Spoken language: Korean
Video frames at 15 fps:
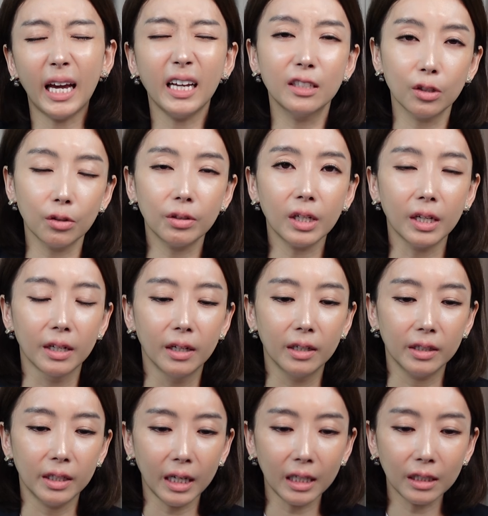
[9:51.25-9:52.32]
예전에
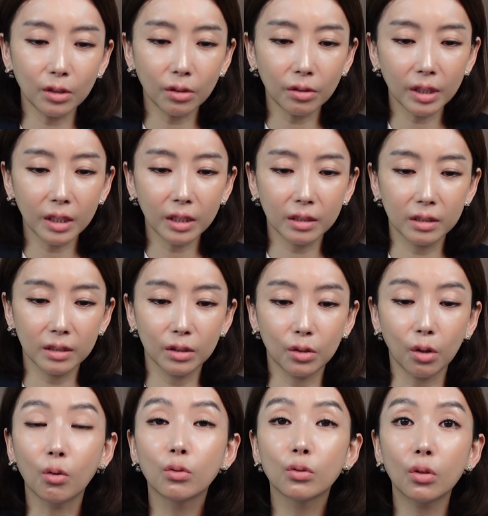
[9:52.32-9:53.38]
예전에 그
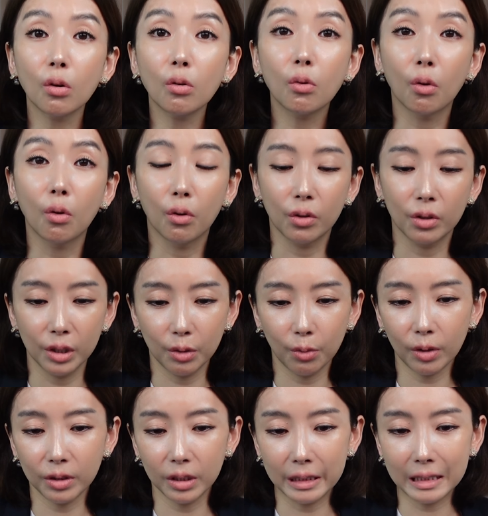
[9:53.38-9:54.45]
정성호
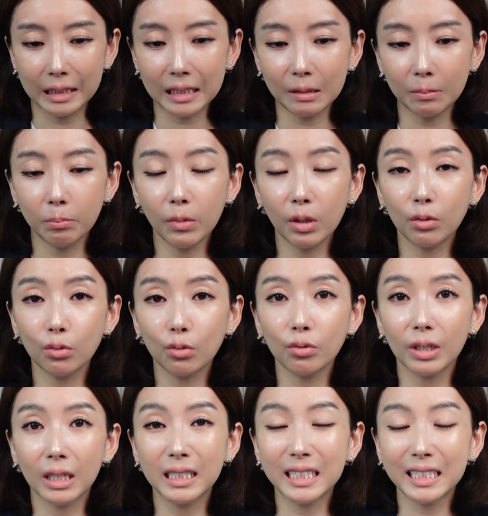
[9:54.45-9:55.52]
의원이 친명
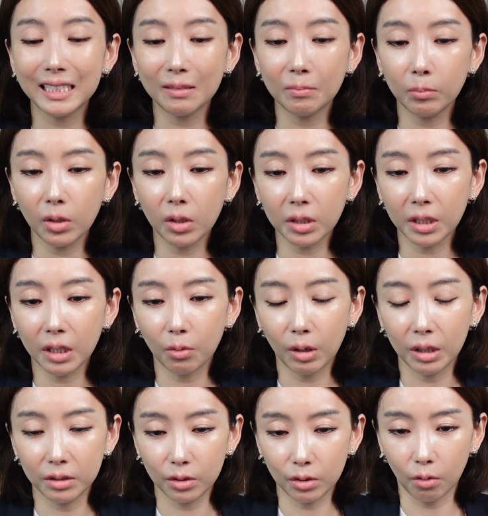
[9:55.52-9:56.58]
중에 찐명이라고
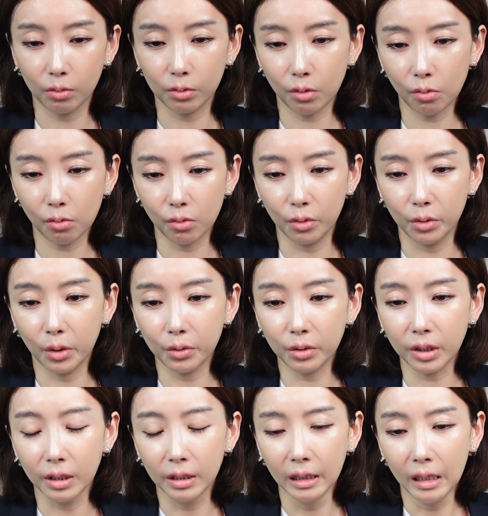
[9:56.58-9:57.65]
하는 정성호
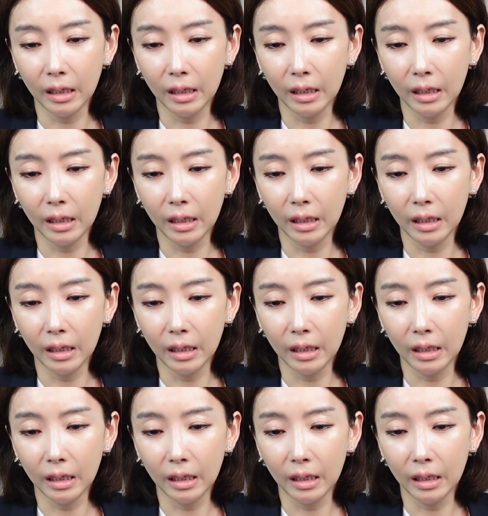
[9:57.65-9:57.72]
의원이